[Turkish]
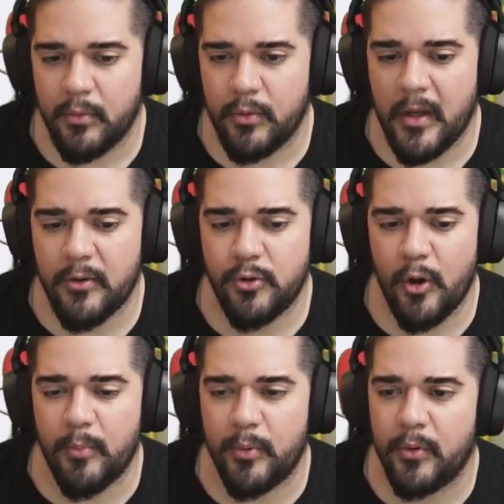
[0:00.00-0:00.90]
Bunlar
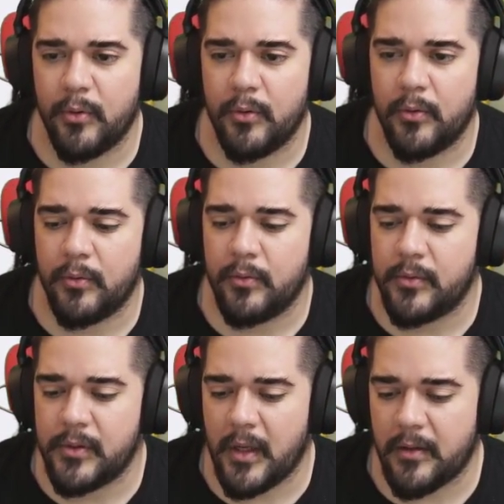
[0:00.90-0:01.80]
çöp.
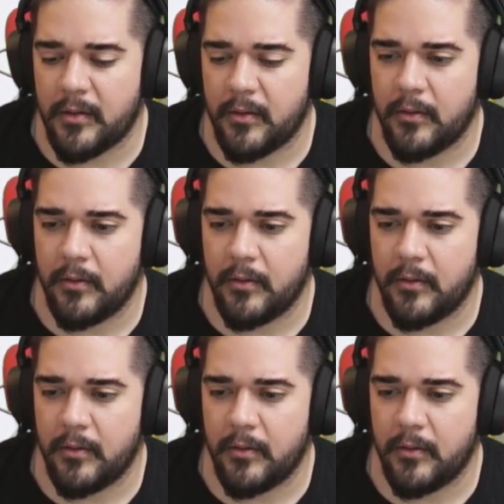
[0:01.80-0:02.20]
Sat.